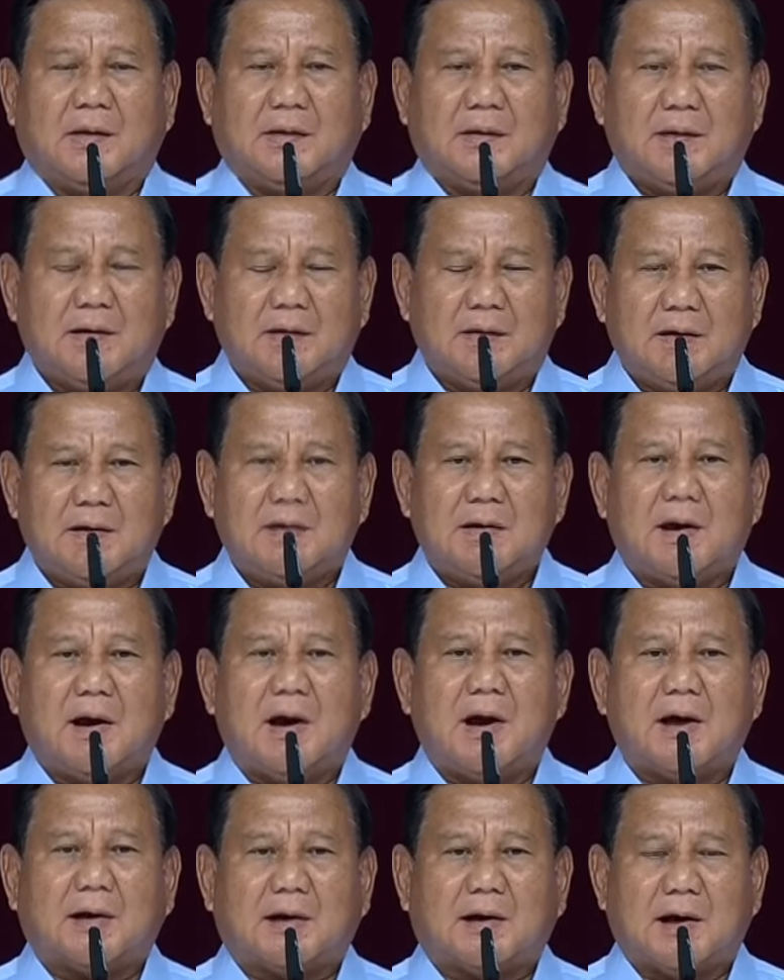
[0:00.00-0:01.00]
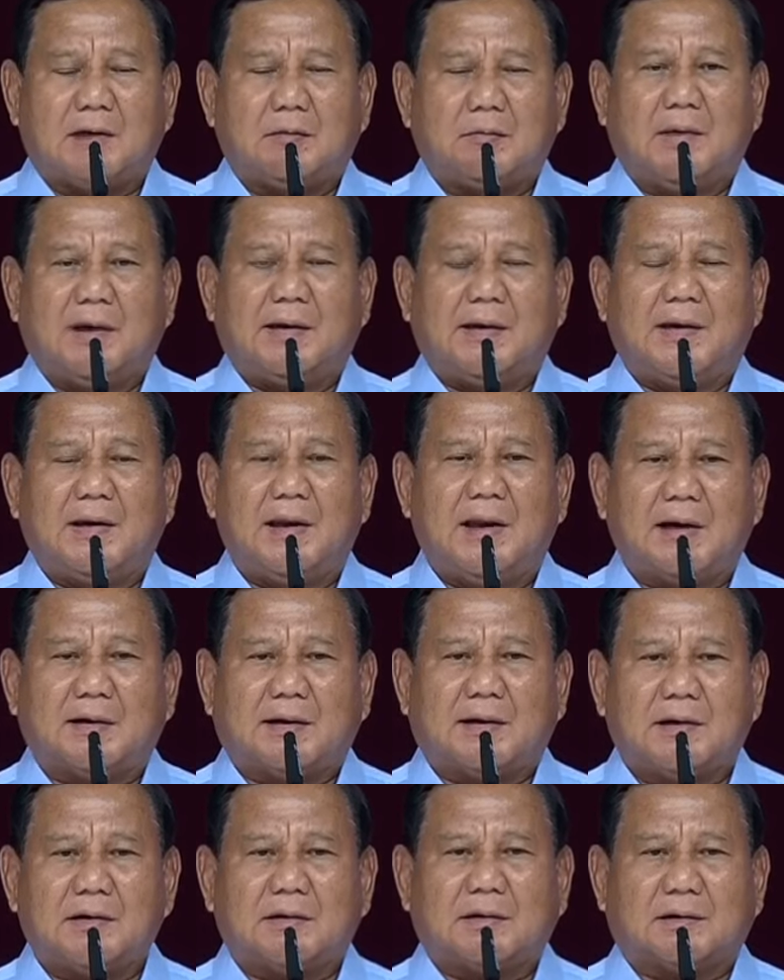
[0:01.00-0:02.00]
ini akan
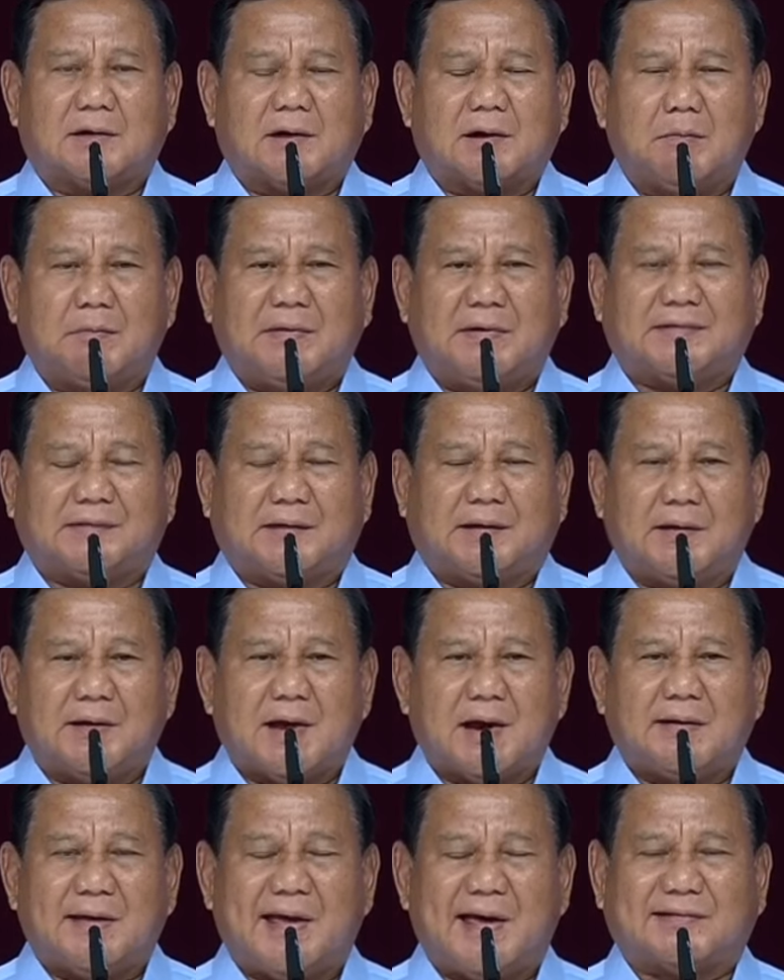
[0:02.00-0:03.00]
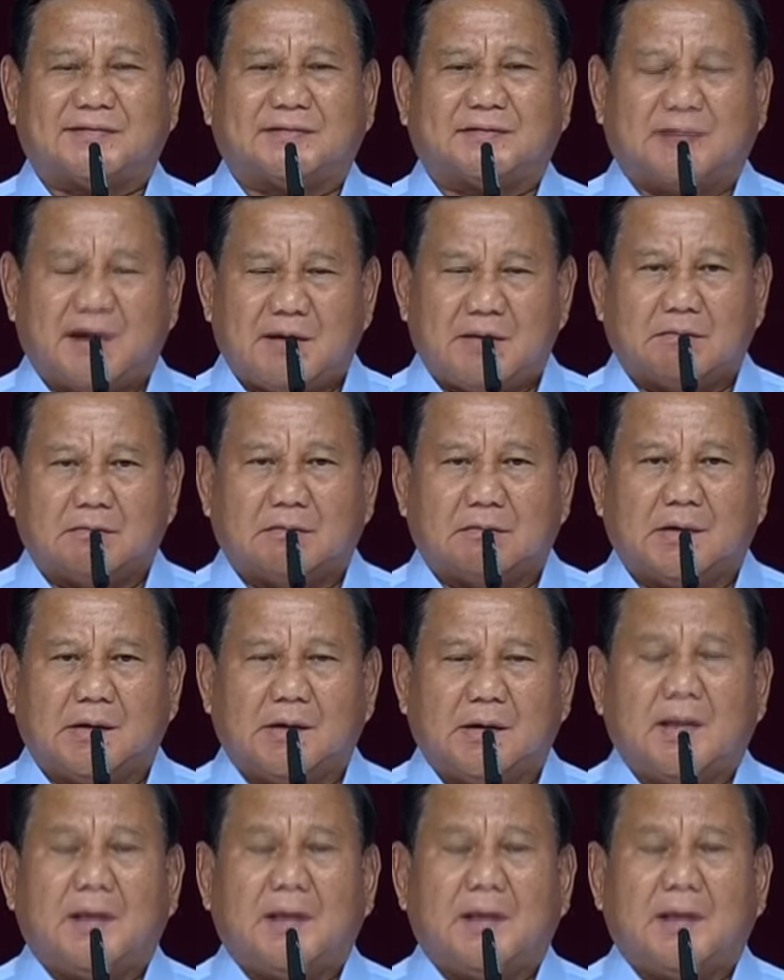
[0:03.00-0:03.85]
menghilangkan kemiskinan ekstrim.